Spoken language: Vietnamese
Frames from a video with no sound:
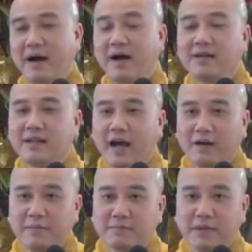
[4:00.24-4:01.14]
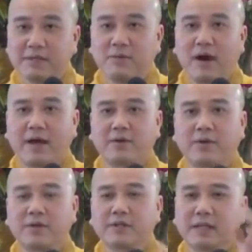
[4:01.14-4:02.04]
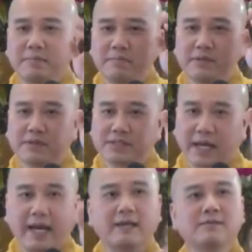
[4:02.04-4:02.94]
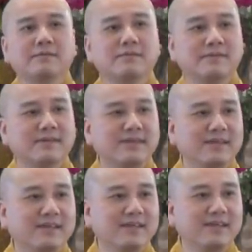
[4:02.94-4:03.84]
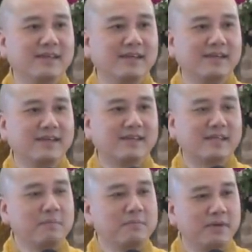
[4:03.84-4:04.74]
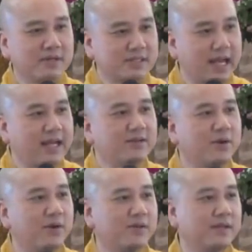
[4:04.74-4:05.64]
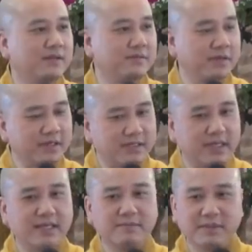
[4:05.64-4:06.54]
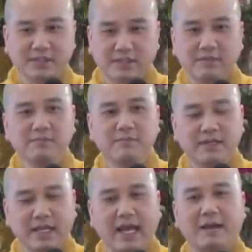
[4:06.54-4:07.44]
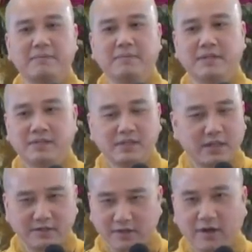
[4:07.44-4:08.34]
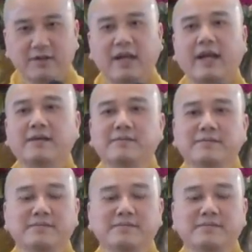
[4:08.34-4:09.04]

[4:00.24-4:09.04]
mà hơi thở mình bình hòa rồi cái tâm mình nó sáng tâm mình nó sáng rồi thì việc gì mình sống mình làm mình rất là rõ ràng